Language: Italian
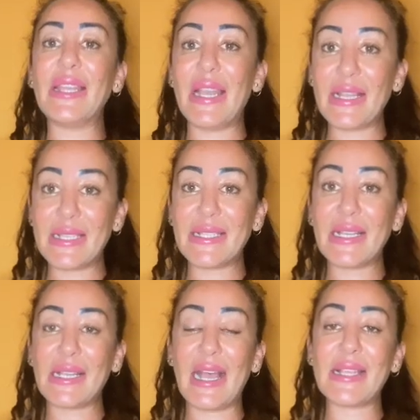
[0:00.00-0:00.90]
nella
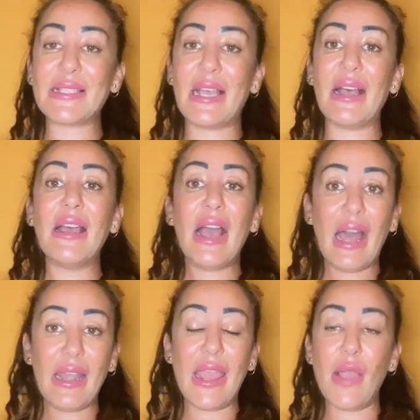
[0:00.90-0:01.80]
stessa casa
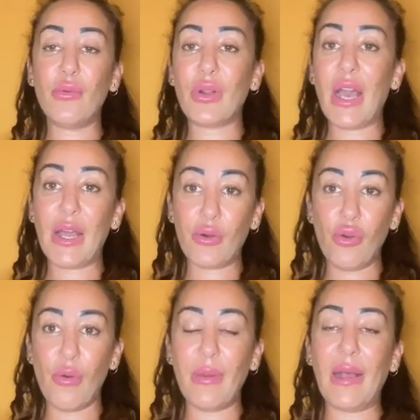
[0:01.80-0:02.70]
all'Euro a
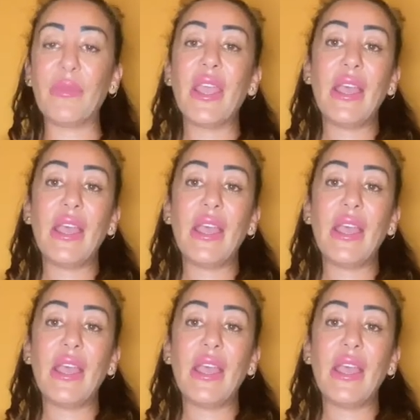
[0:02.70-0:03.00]
Roma,